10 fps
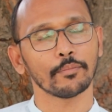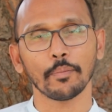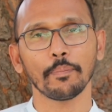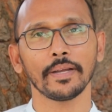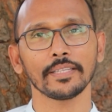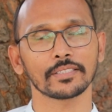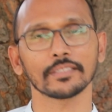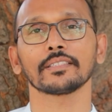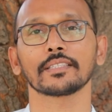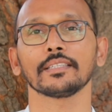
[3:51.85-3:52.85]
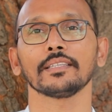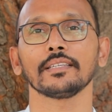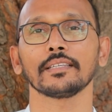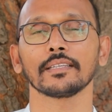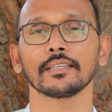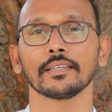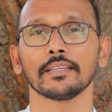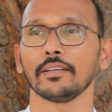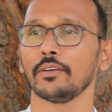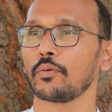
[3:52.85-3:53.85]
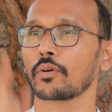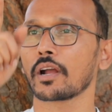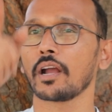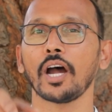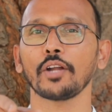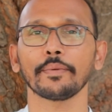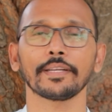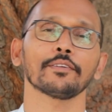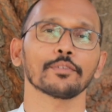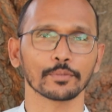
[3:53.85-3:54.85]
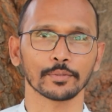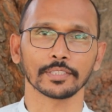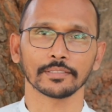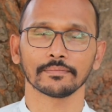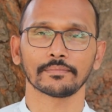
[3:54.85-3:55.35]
బొప్పాయి చెట్టుకి ఒక ఘాటు పెట్టామనుకోండి